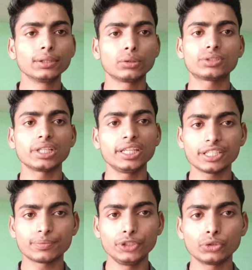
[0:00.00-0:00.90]
तो चलिए
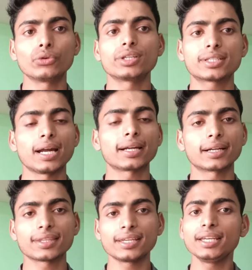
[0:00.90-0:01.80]
इस वीडियो को स्टार्ट
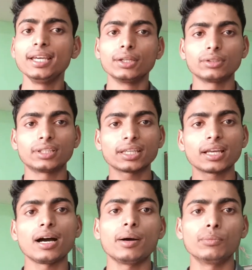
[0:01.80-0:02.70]
करते हैं तो
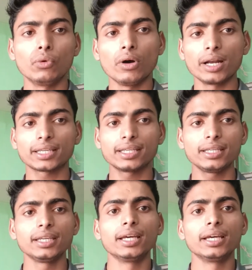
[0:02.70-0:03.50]
देखिएगा मोबाइल की